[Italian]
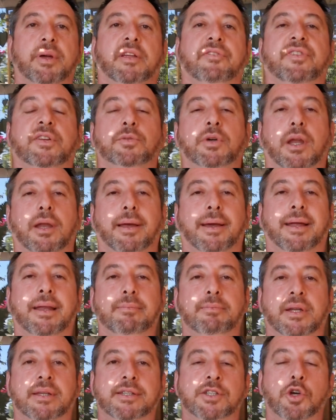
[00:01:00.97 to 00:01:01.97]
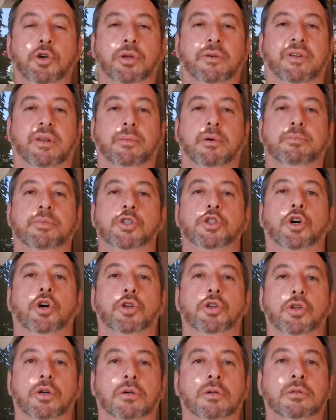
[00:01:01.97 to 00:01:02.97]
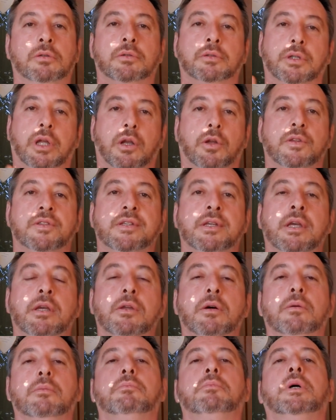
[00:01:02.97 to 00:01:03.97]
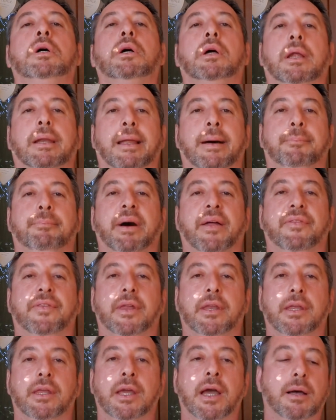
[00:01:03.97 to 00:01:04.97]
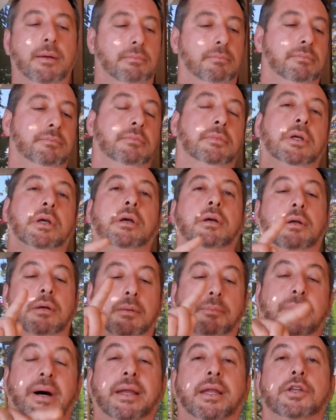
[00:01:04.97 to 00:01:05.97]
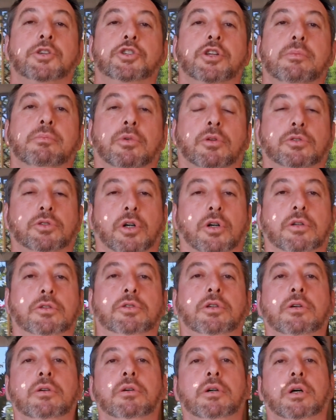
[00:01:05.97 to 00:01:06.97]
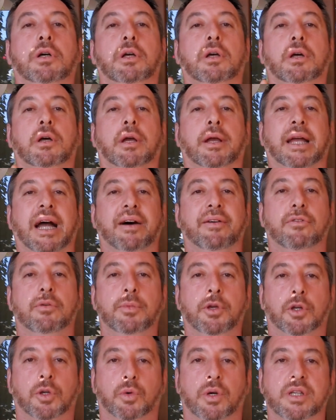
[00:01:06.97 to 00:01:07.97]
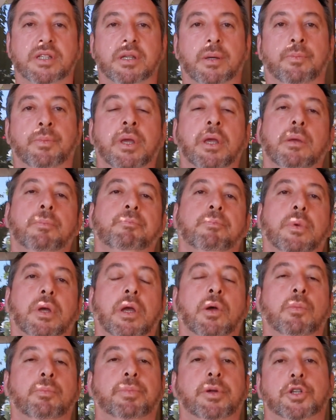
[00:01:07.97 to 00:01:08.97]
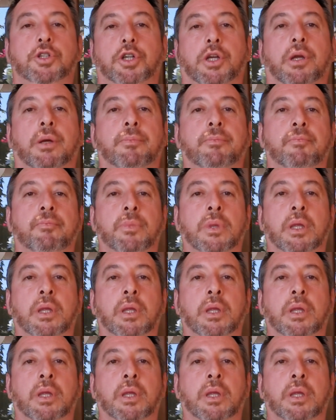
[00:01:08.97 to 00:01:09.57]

per effettuare la calibrazione avremo bisogno dello zino, la batteria, paragimbal torto, cavo micro USB e un PC.